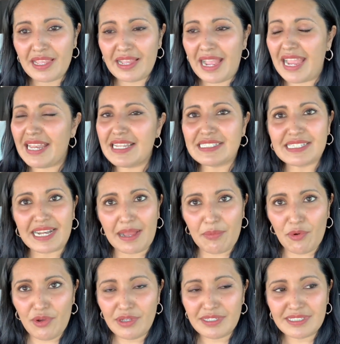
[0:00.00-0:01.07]
Ahí les
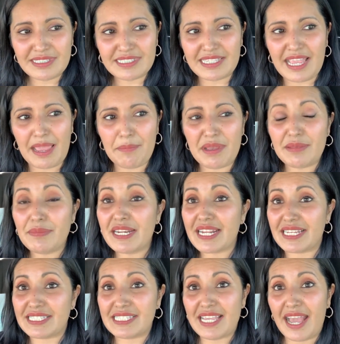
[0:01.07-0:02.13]
grabo. Si hay más
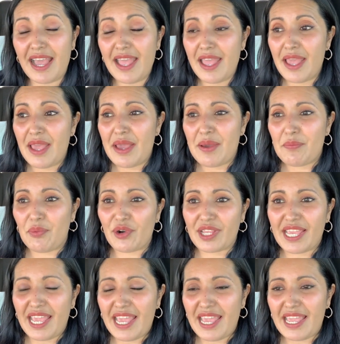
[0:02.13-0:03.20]
mercancía,
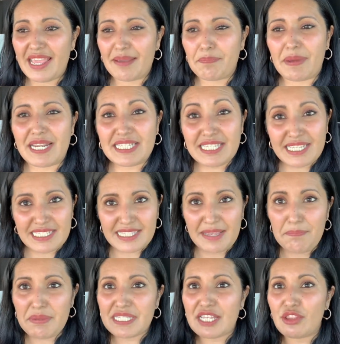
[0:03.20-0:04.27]
porque parece que está
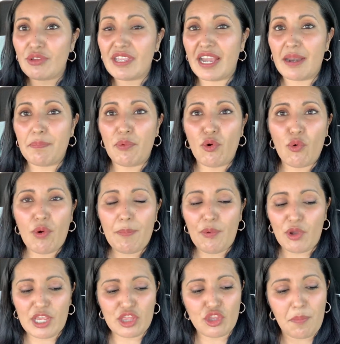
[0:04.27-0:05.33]
empezando a llegar poco a
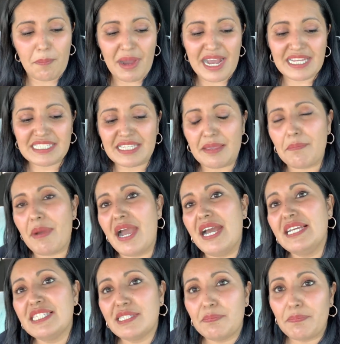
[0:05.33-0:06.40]
poquito más y
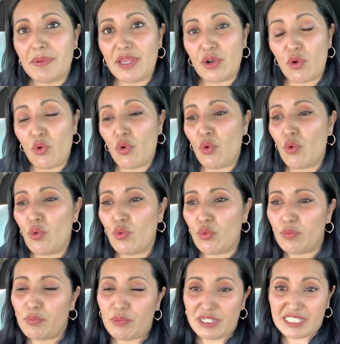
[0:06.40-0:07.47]
más,
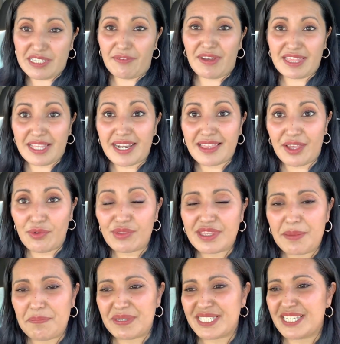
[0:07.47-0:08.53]
pero pues se va a tardar un
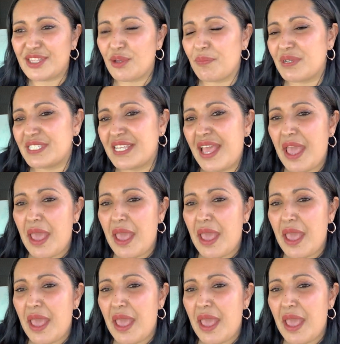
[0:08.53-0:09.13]
tiempecito pues.